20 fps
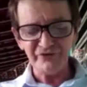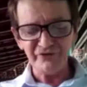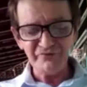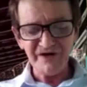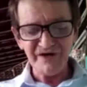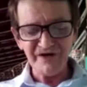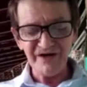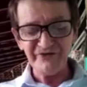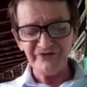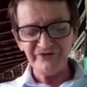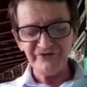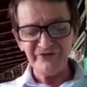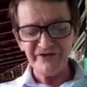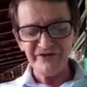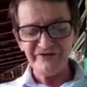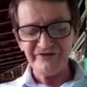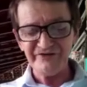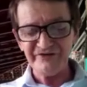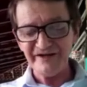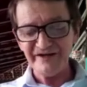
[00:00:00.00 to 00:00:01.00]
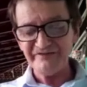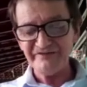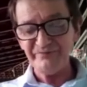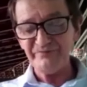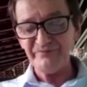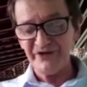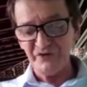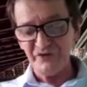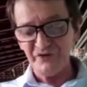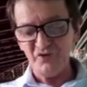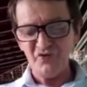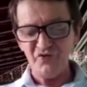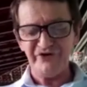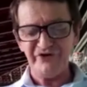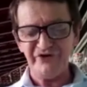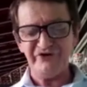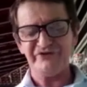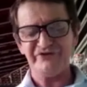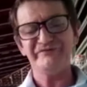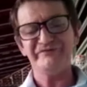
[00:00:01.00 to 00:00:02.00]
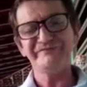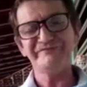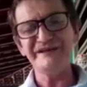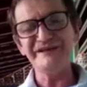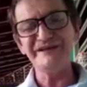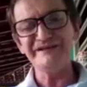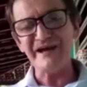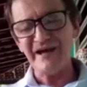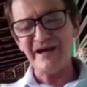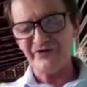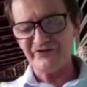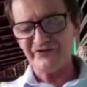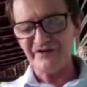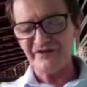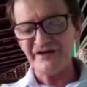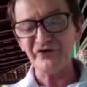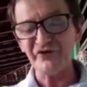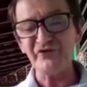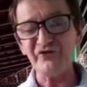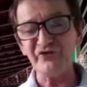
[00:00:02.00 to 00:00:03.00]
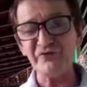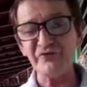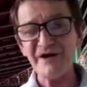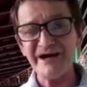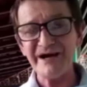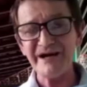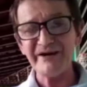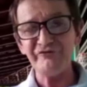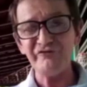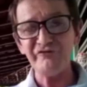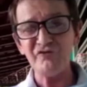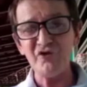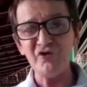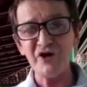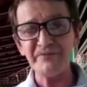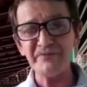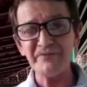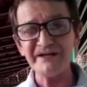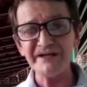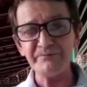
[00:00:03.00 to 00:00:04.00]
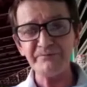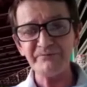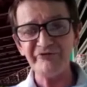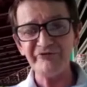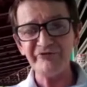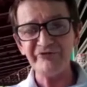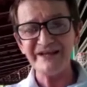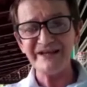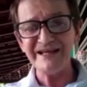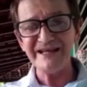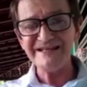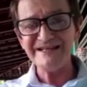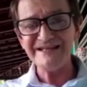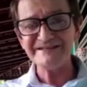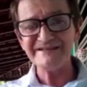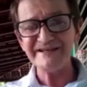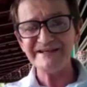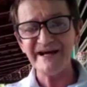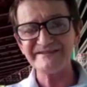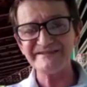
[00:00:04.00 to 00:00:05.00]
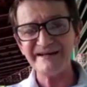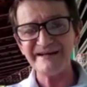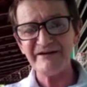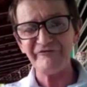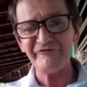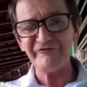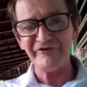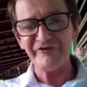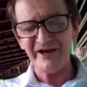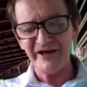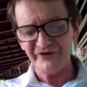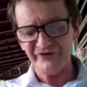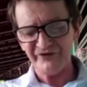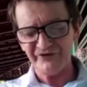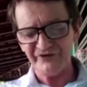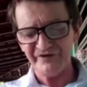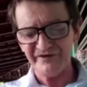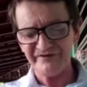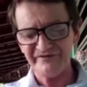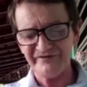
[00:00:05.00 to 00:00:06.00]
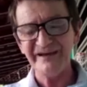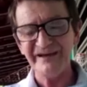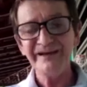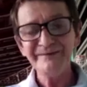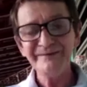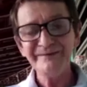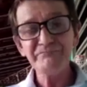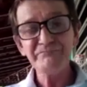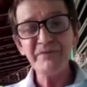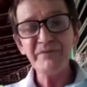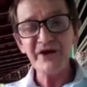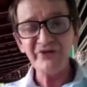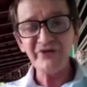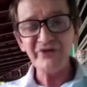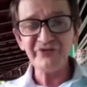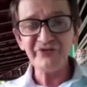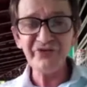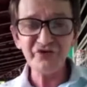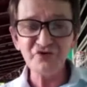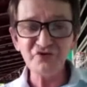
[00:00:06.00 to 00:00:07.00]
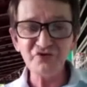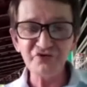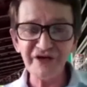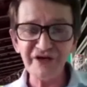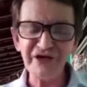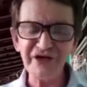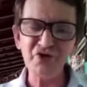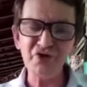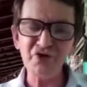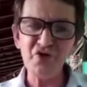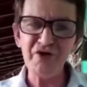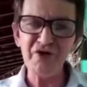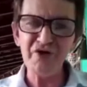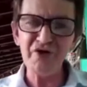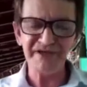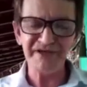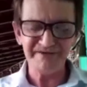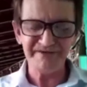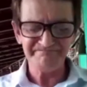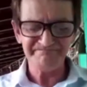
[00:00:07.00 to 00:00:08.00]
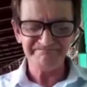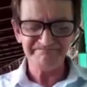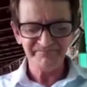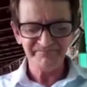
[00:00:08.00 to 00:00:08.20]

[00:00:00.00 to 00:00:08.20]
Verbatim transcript: são mais de 27 bilhões em 10 anos, é uma reforma da Previdência às avessas, mas isso tem nome.